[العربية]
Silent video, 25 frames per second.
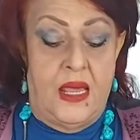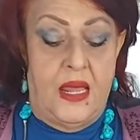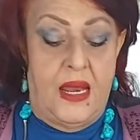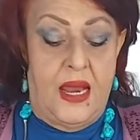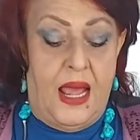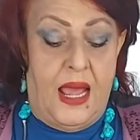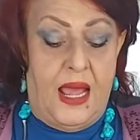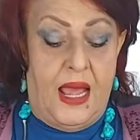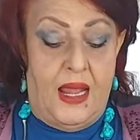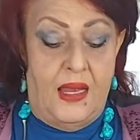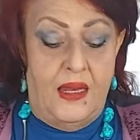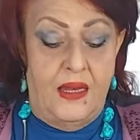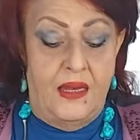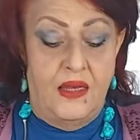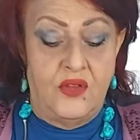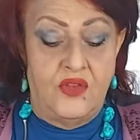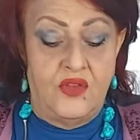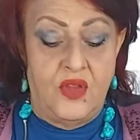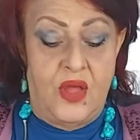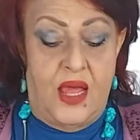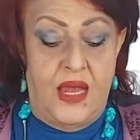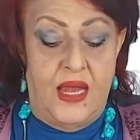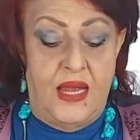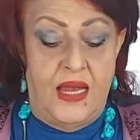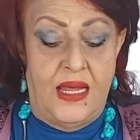رح
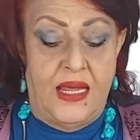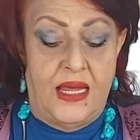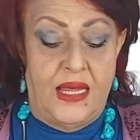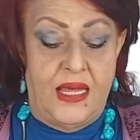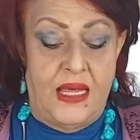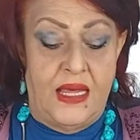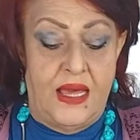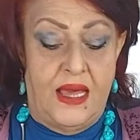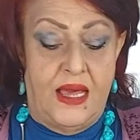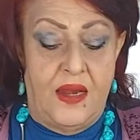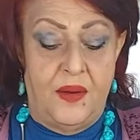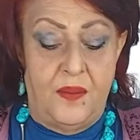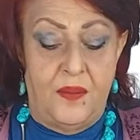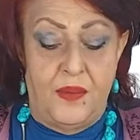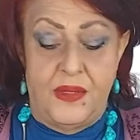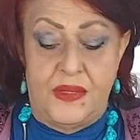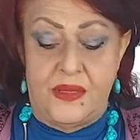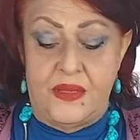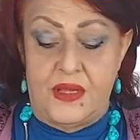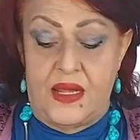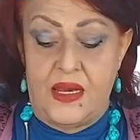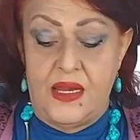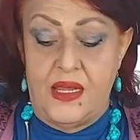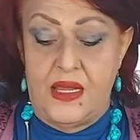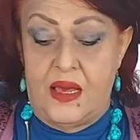نطحن الخيار
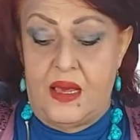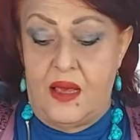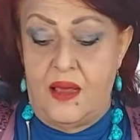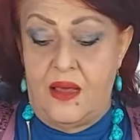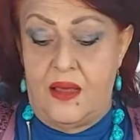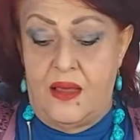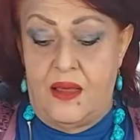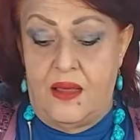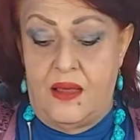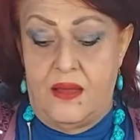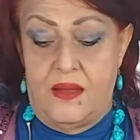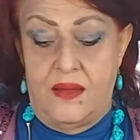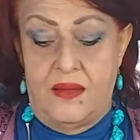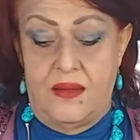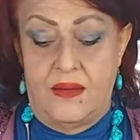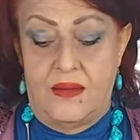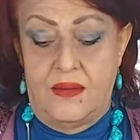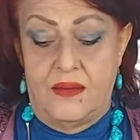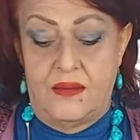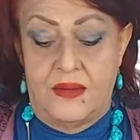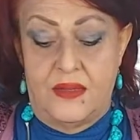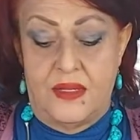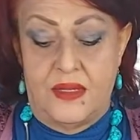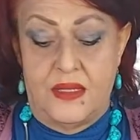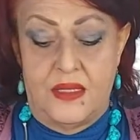بطريقة
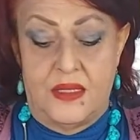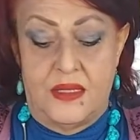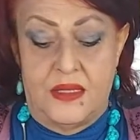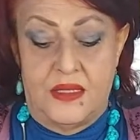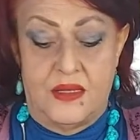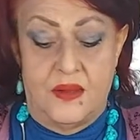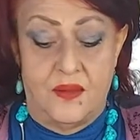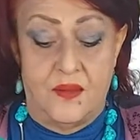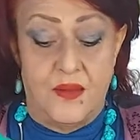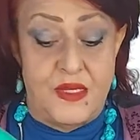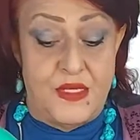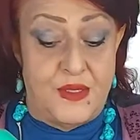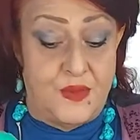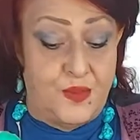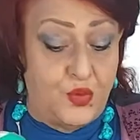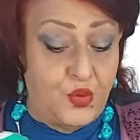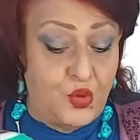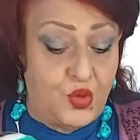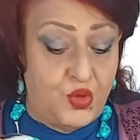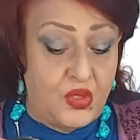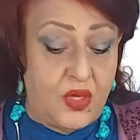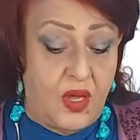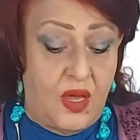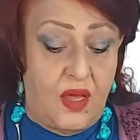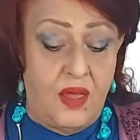
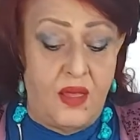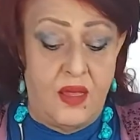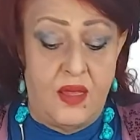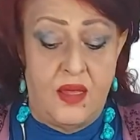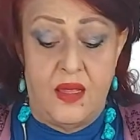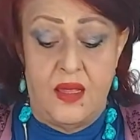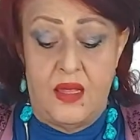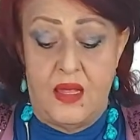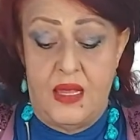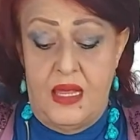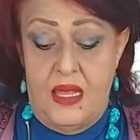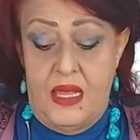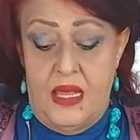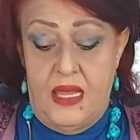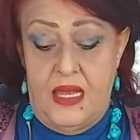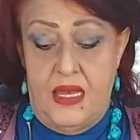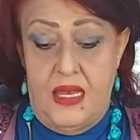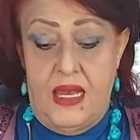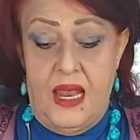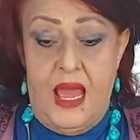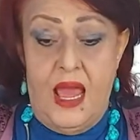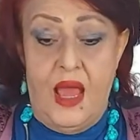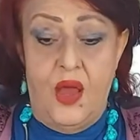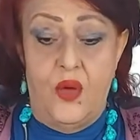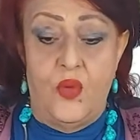مضبوطة
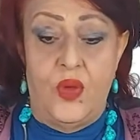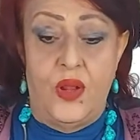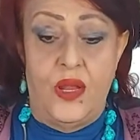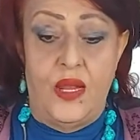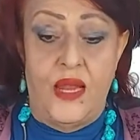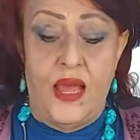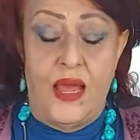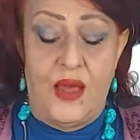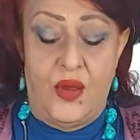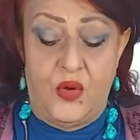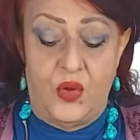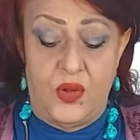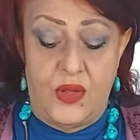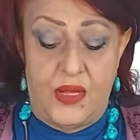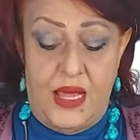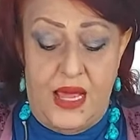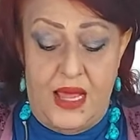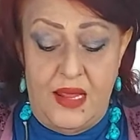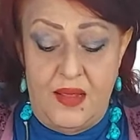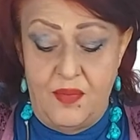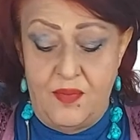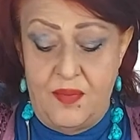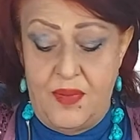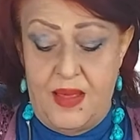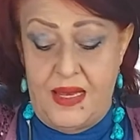نحاول ناخد
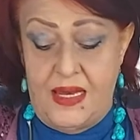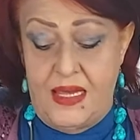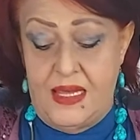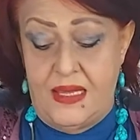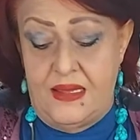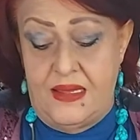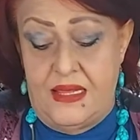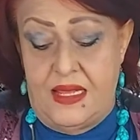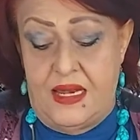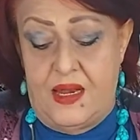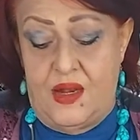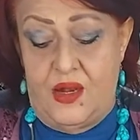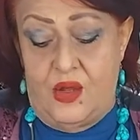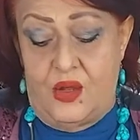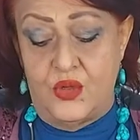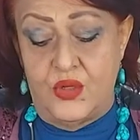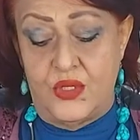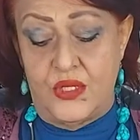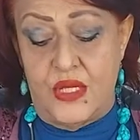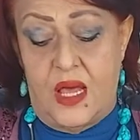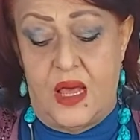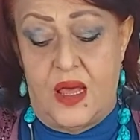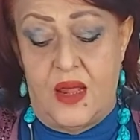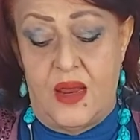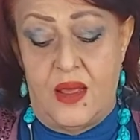قد ما نقدر
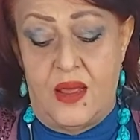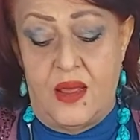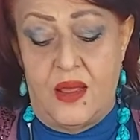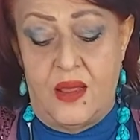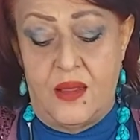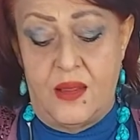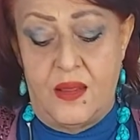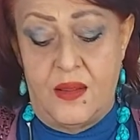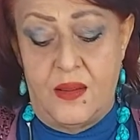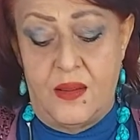العصاره